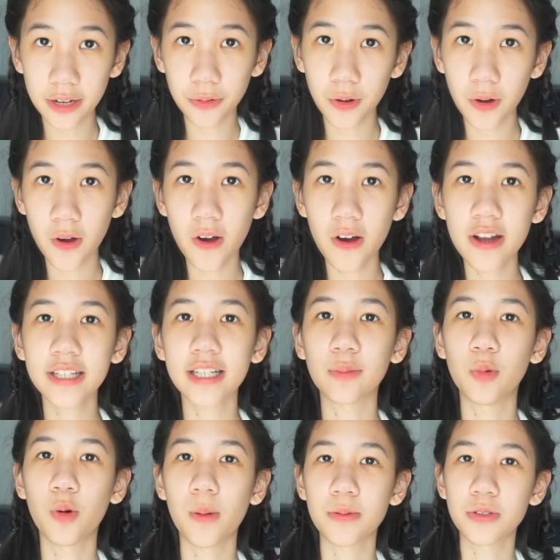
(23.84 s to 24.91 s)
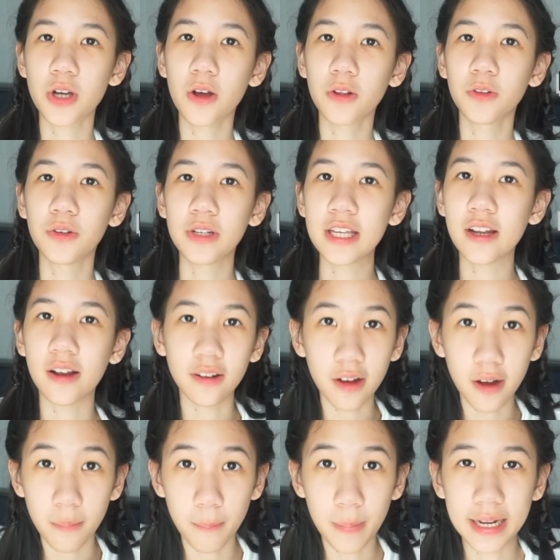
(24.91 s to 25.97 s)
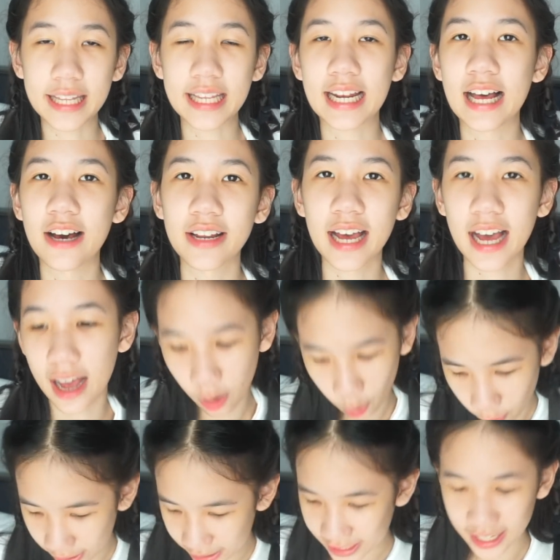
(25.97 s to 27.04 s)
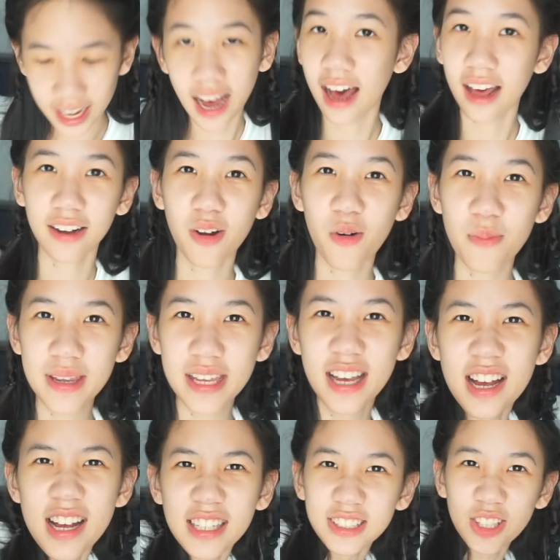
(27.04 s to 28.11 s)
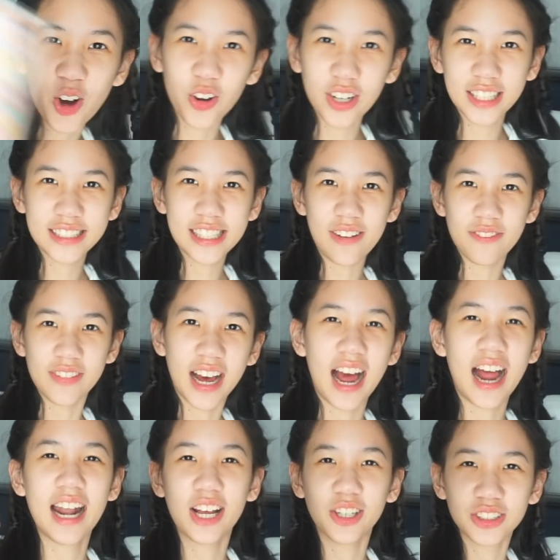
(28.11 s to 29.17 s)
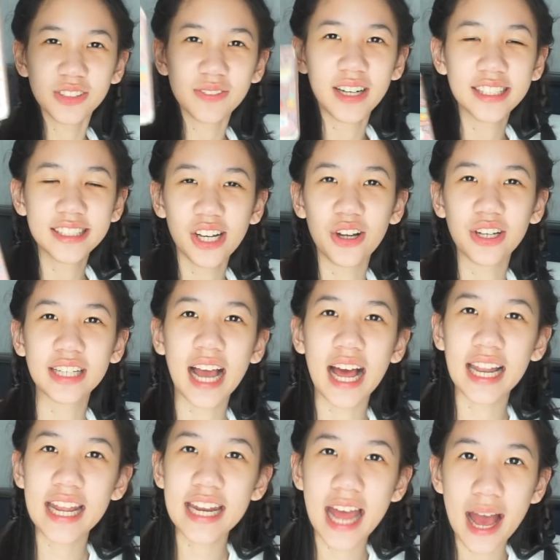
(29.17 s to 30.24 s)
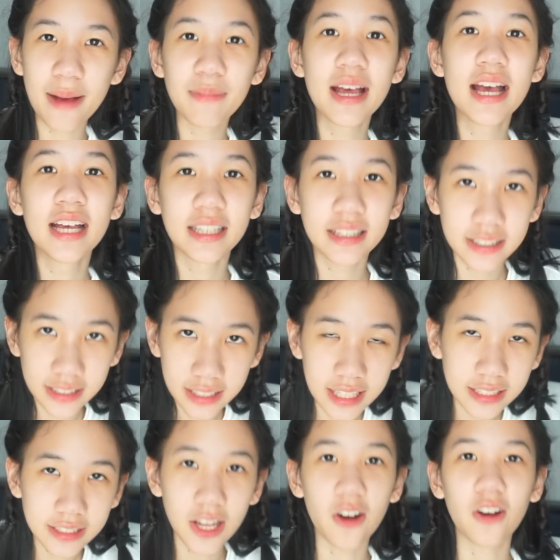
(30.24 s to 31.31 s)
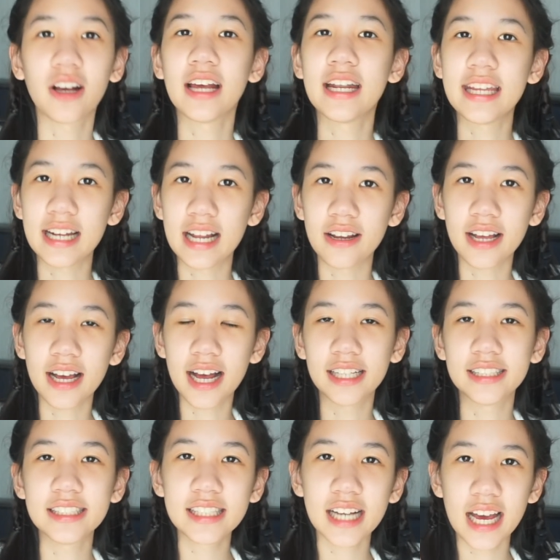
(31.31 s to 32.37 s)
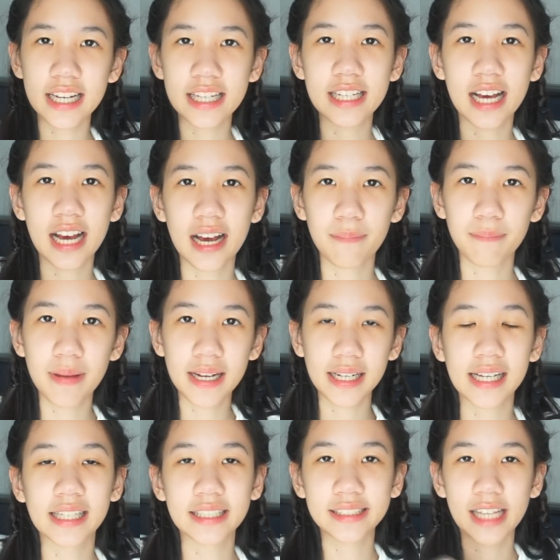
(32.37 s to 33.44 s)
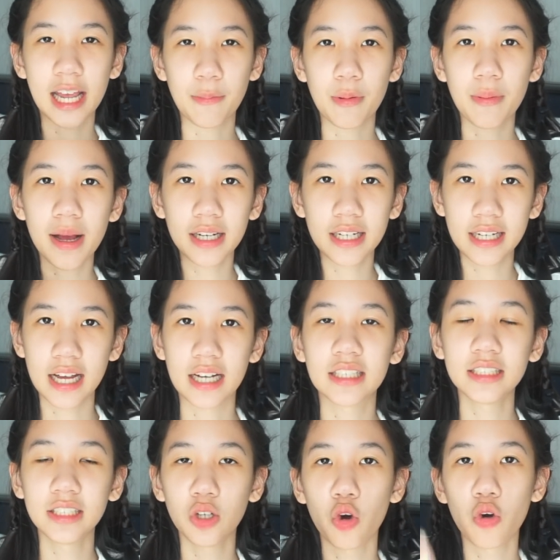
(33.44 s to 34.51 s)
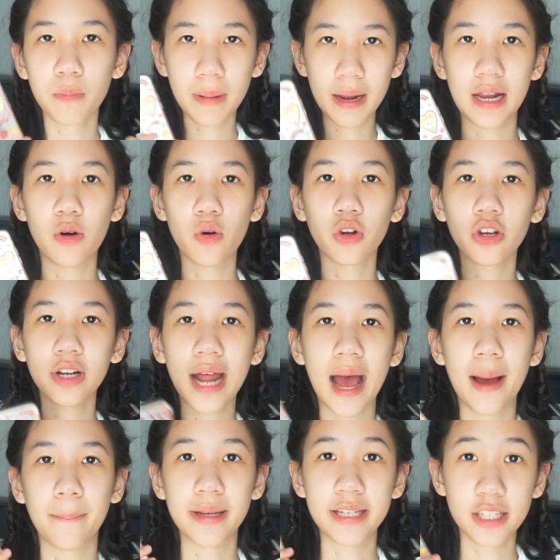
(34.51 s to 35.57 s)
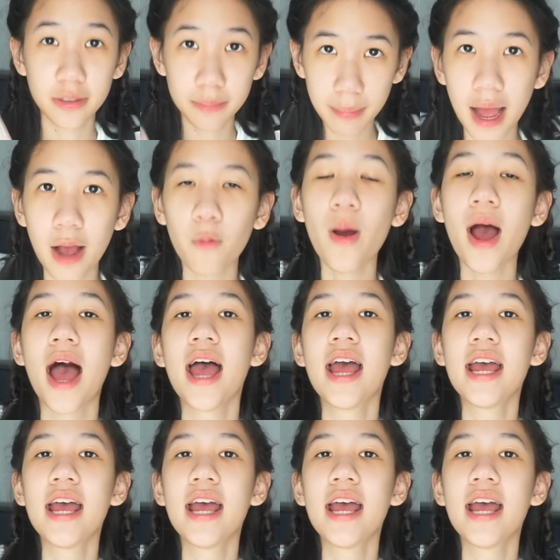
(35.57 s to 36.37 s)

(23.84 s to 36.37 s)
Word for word: ค่ะคนกับผมกับช่อง m o นี่ .com วันอีกแล้วนะคะ วันนี้นะคะเรามีโทรศัพท์นะคะเราจะมาสอนการเล่นแอป TikTok กันอีกแล้วนะคะ ซึ่งอันนี้นะคะเป็นกระแสมากๆเลยนะคือลงไปแล้วคนก็ถามมาเยอะมากว่า